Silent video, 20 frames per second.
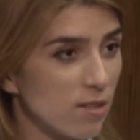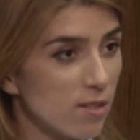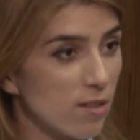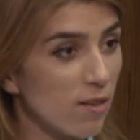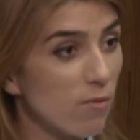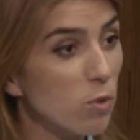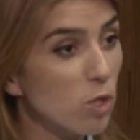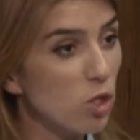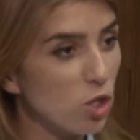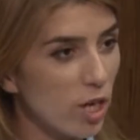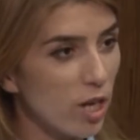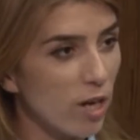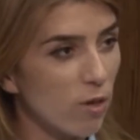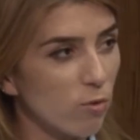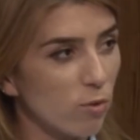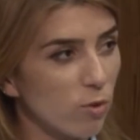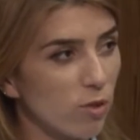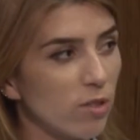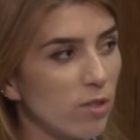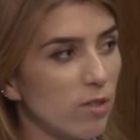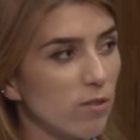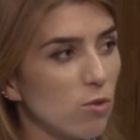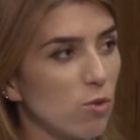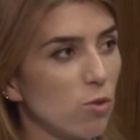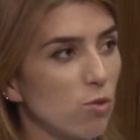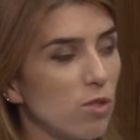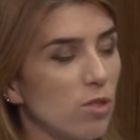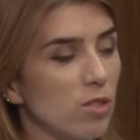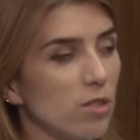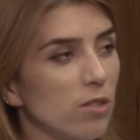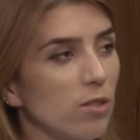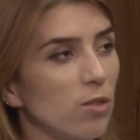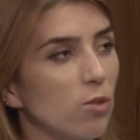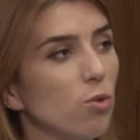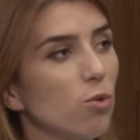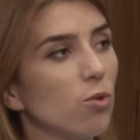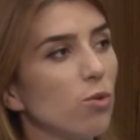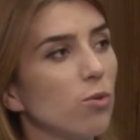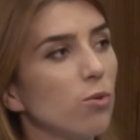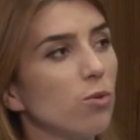совмещаю вот это все дело.
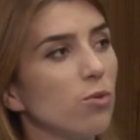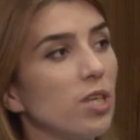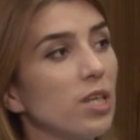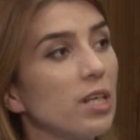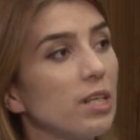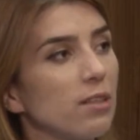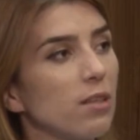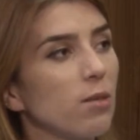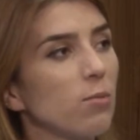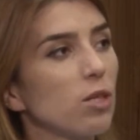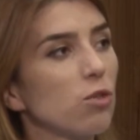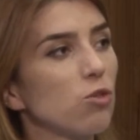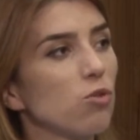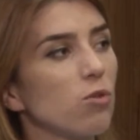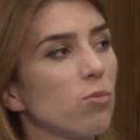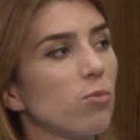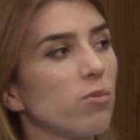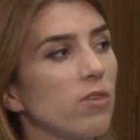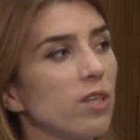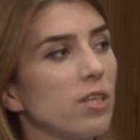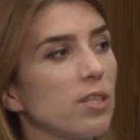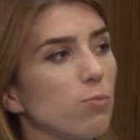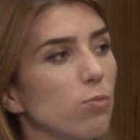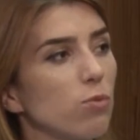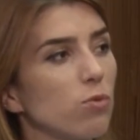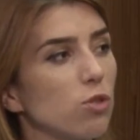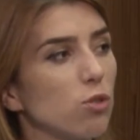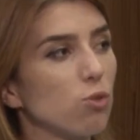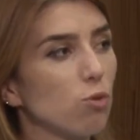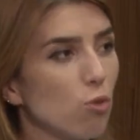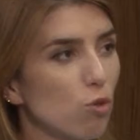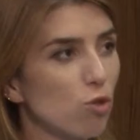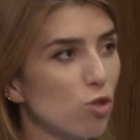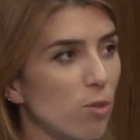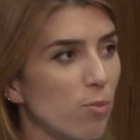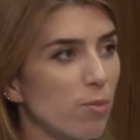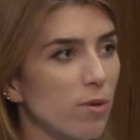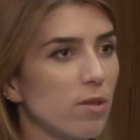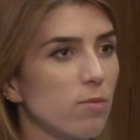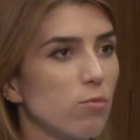Но некоторым актерам бывает
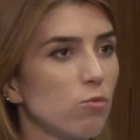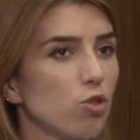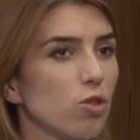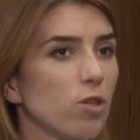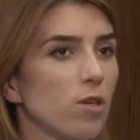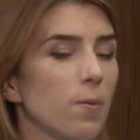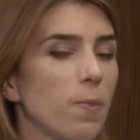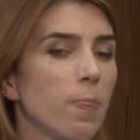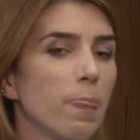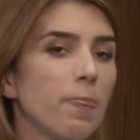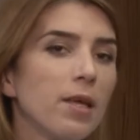сложно, потому что